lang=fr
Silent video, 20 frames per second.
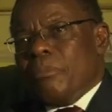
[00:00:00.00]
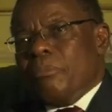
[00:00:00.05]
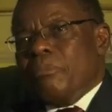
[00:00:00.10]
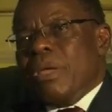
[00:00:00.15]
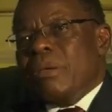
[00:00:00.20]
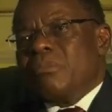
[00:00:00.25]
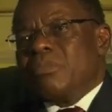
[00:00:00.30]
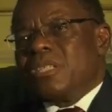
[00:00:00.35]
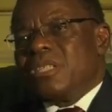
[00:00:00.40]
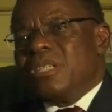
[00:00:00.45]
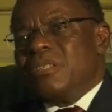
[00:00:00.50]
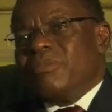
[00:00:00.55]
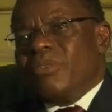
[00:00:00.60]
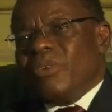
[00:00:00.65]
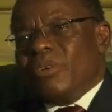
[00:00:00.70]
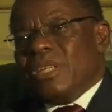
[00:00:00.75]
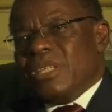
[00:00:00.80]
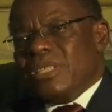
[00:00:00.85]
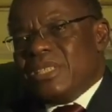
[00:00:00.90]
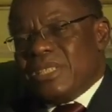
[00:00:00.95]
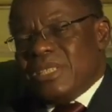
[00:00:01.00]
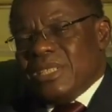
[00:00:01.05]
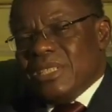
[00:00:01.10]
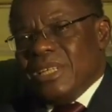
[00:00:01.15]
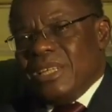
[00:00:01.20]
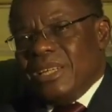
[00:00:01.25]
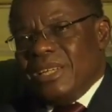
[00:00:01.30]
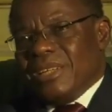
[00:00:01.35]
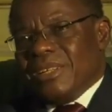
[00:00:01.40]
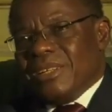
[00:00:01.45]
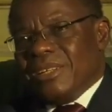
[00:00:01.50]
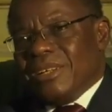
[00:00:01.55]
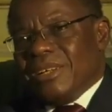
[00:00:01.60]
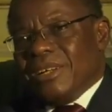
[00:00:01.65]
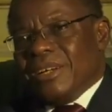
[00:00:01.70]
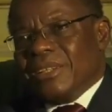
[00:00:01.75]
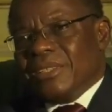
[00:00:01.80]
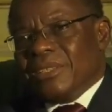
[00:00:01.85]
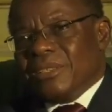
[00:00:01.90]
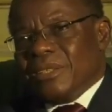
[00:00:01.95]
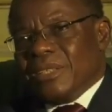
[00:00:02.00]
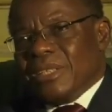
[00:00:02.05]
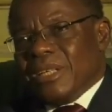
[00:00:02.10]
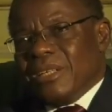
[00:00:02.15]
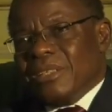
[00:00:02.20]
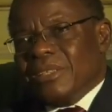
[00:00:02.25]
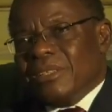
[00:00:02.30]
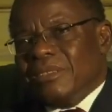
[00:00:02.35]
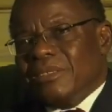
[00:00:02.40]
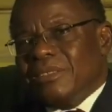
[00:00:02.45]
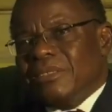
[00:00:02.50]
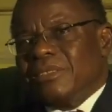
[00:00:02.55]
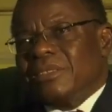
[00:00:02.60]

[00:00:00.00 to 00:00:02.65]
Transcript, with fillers: Même s'ils vont les signer entre-temps,